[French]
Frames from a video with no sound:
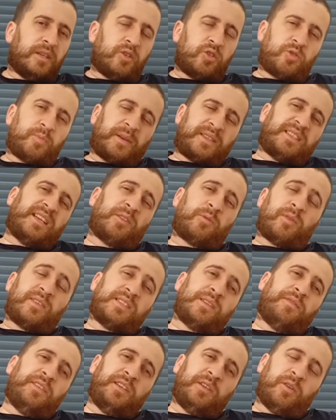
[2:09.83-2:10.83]
Je suis parti à la
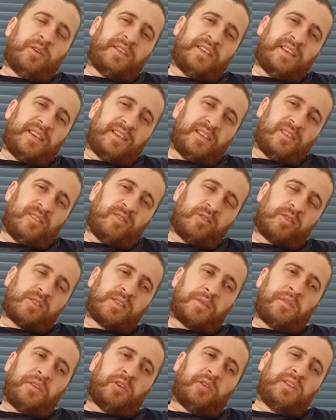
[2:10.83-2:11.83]
troisième de grenier Le
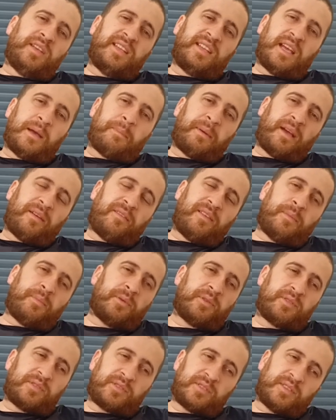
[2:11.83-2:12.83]
troisième de grenier était à Paris
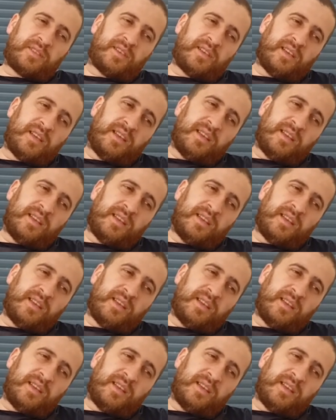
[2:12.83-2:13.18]
Poste.